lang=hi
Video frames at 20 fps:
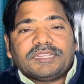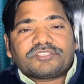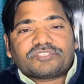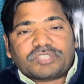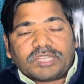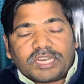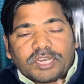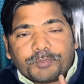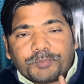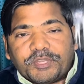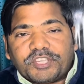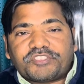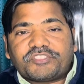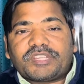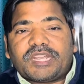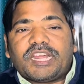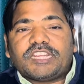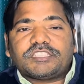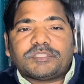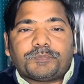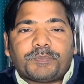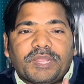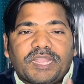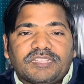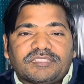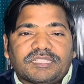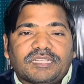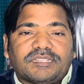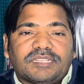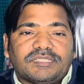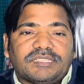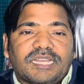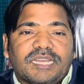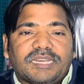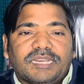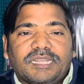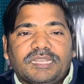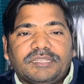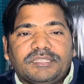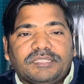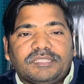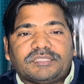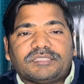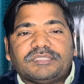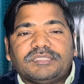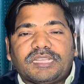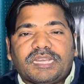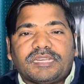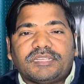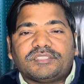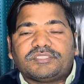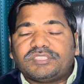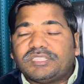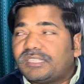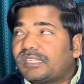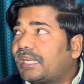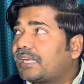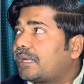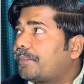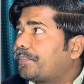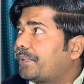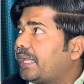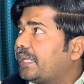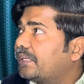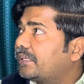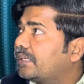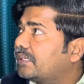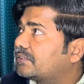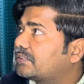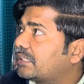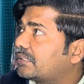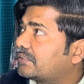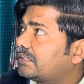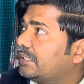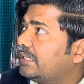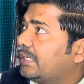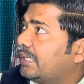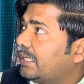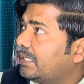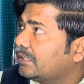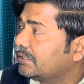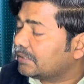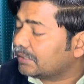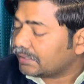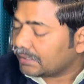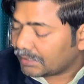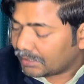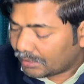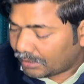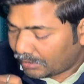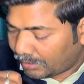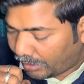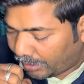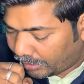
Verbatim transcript: सर्विस चार्ज पैंसठ हजार है ईसीआर e ईसीएनआर e अप्लाई कर सकते हैं